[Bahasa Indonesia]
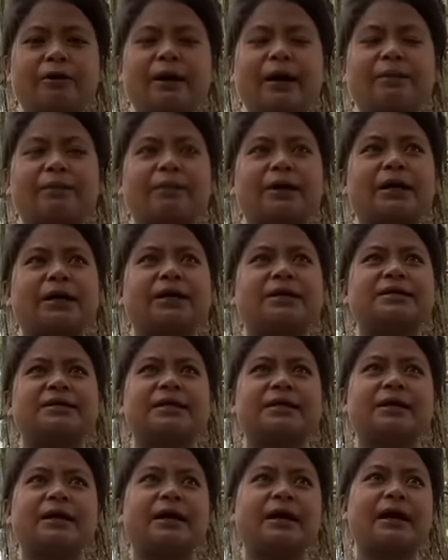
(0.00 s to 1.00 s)
kam ya
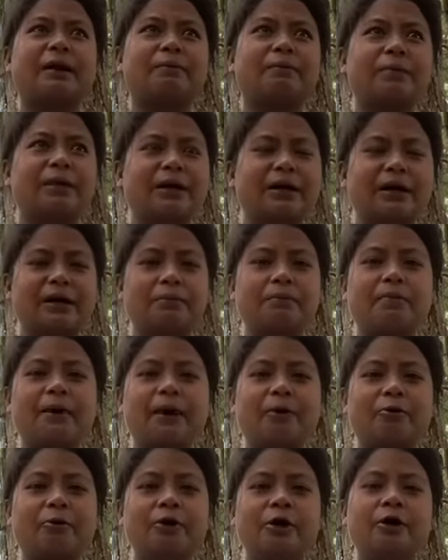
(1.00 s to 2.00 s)
kajing ya, rap ngakan
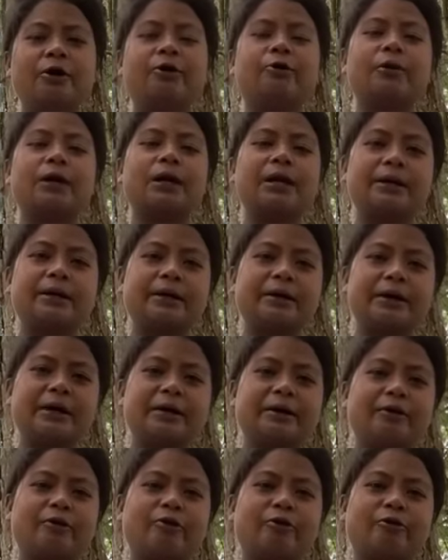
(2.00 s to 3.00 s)
mau wala
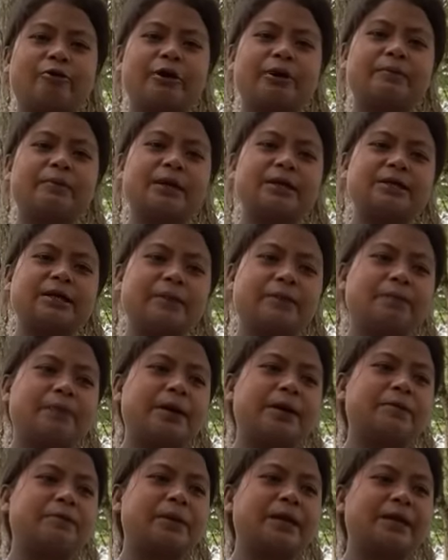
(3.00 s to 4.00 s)
ini kong iban
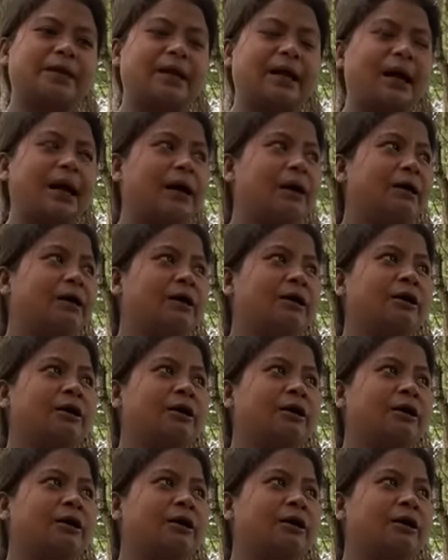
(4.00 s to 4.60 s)
sampai menta